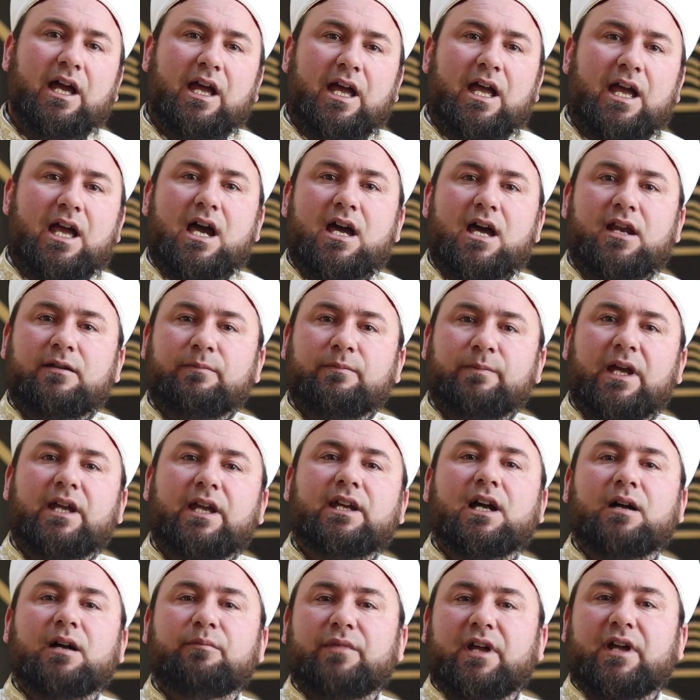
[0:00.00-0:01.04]
eğer
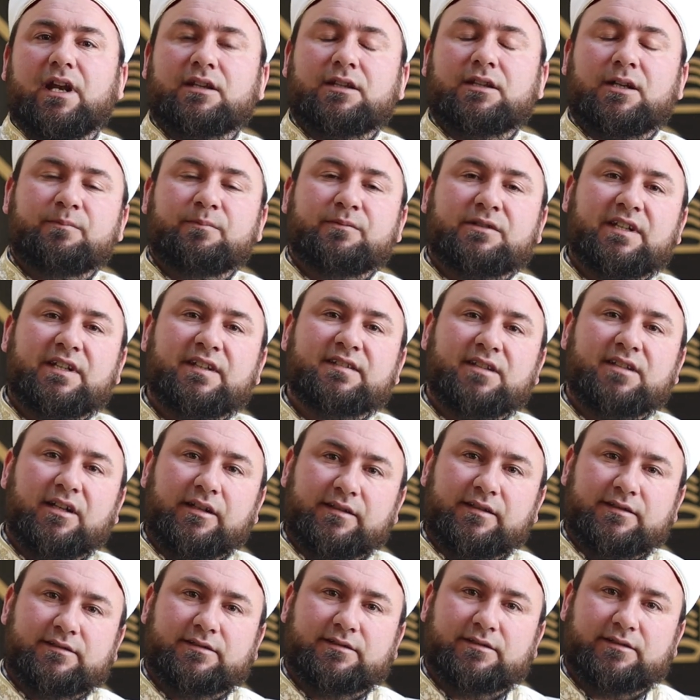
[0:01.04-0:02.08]
peygambere
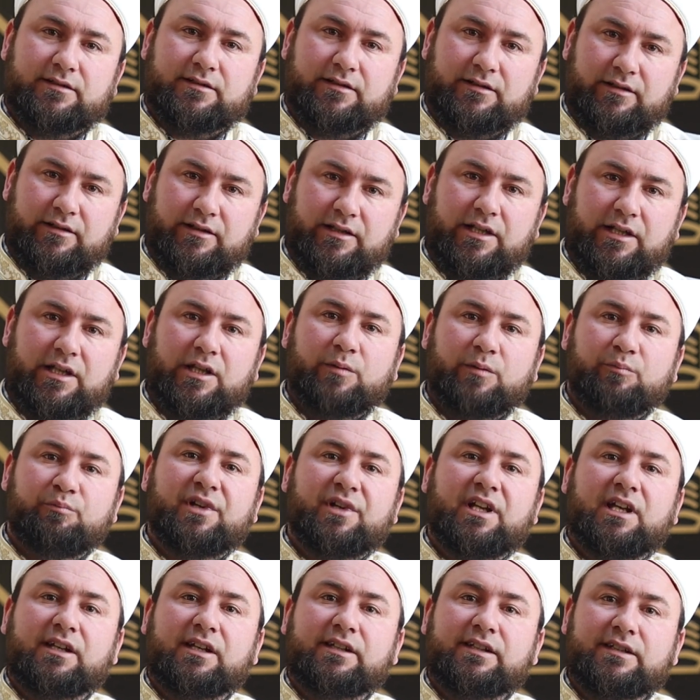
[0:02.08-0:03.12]
taptıysanız
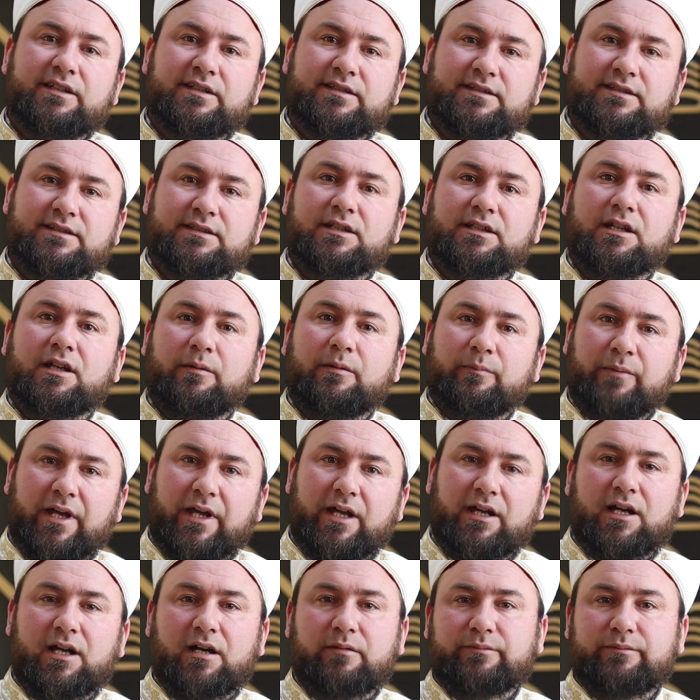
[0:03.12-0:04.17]
biliniz
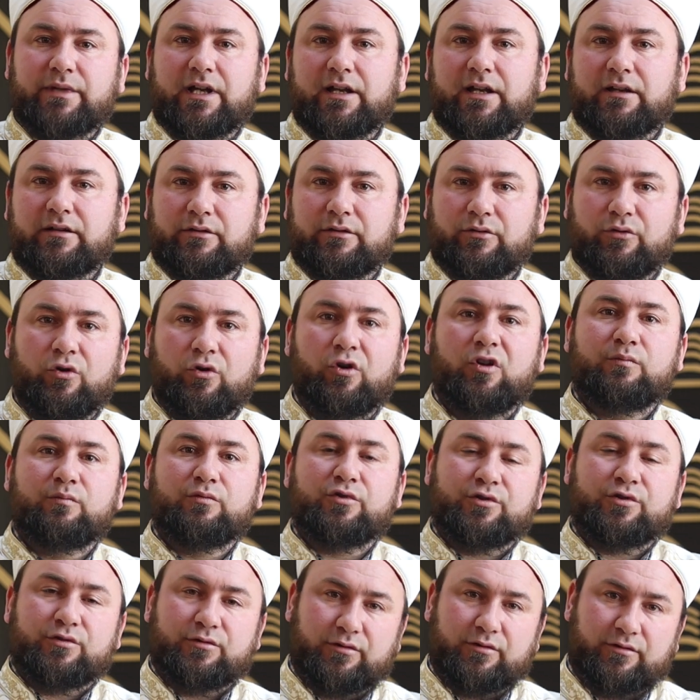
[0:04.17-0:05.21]
peygamber
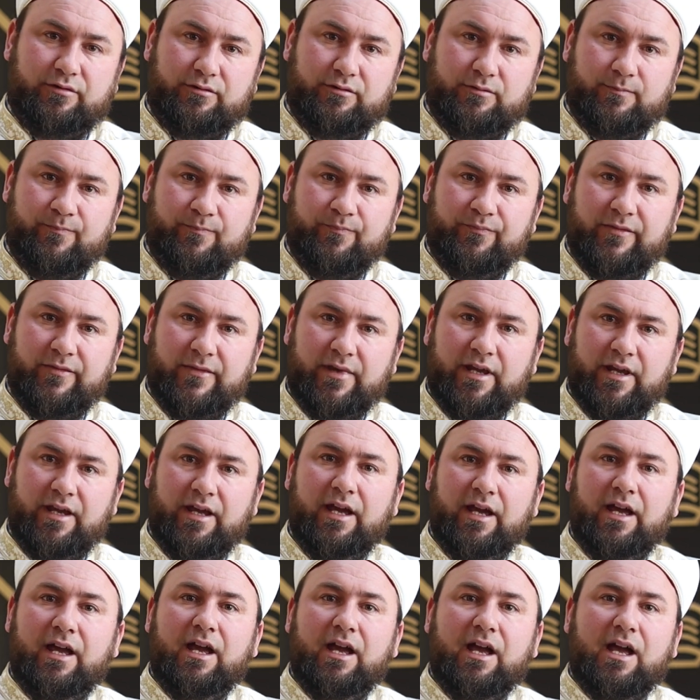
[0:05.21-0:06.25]
ölmüştür.
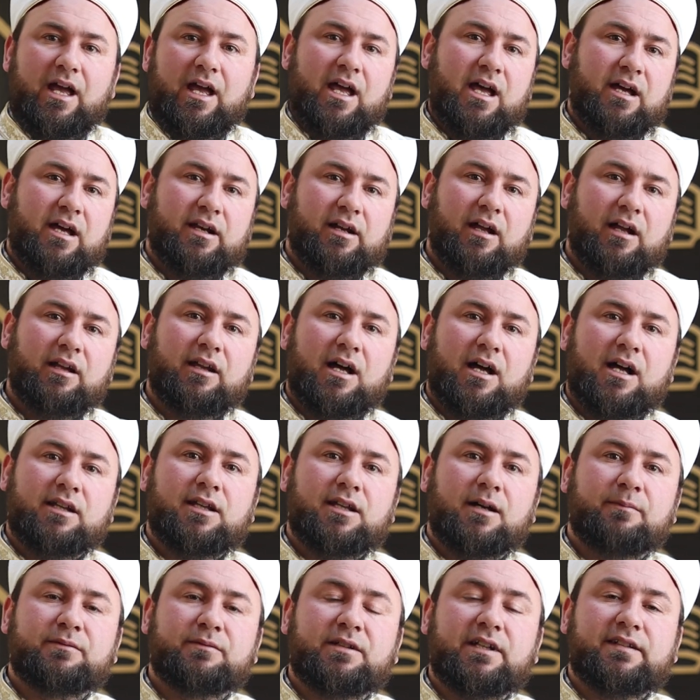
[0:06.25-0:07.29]
Eğer Allah'a
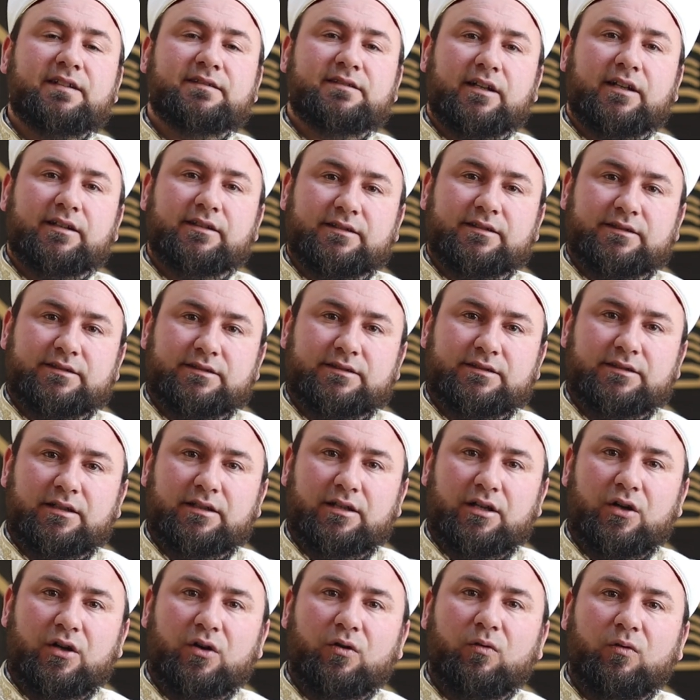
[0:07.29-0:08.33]
taptıysanız
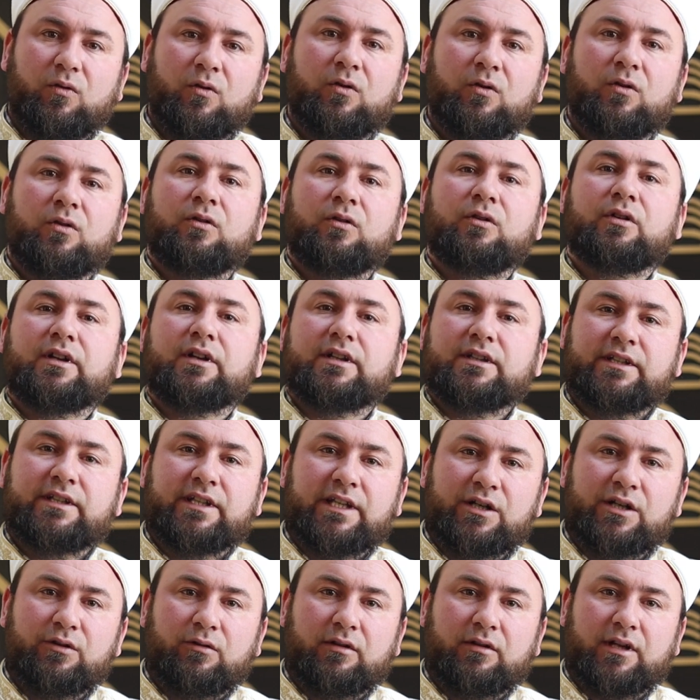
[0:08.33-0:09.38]
o
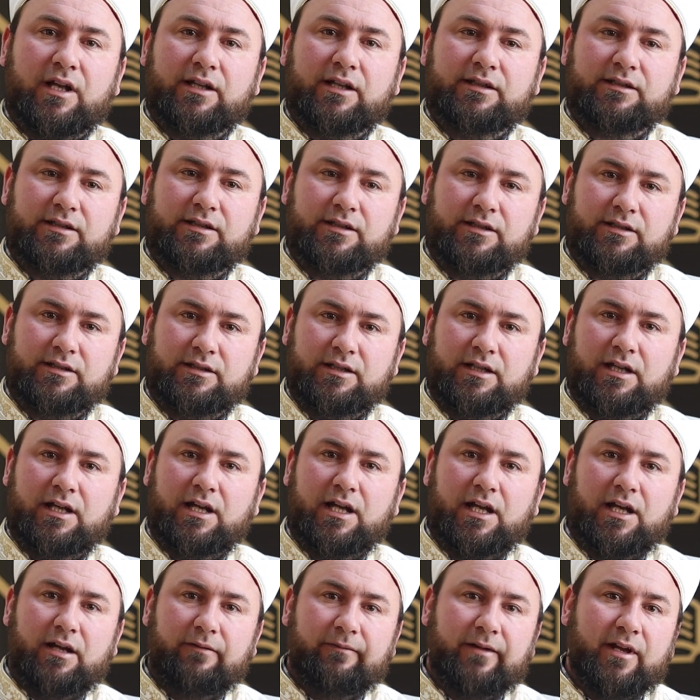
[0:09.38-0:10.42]
diri olandır
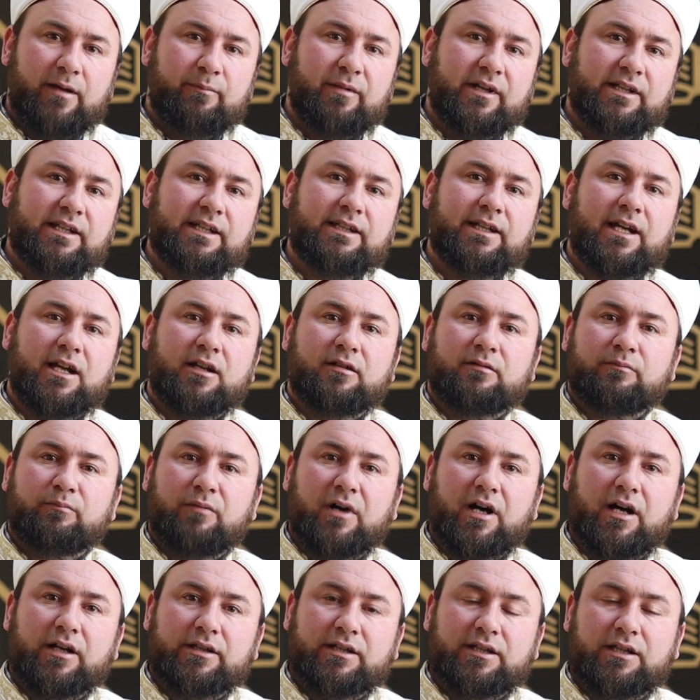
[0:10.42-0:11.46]
ve ebediyen
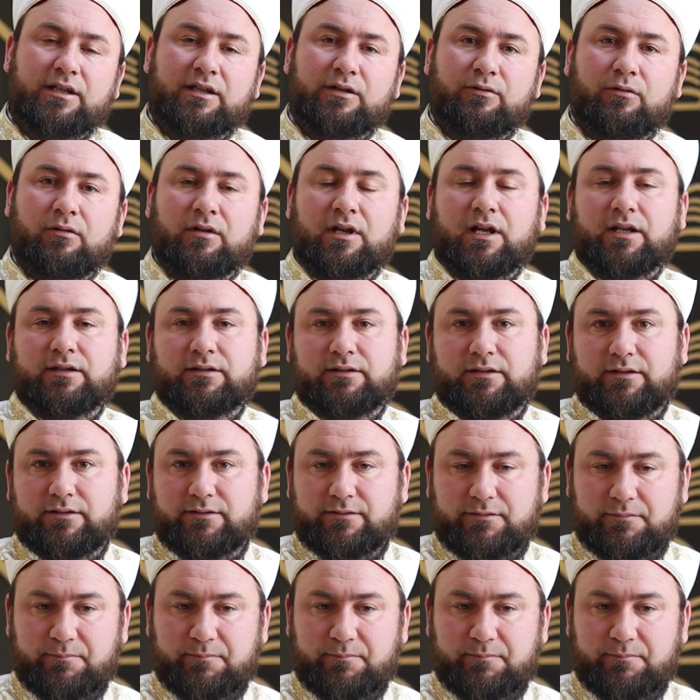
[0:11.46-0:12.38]
baki olandır.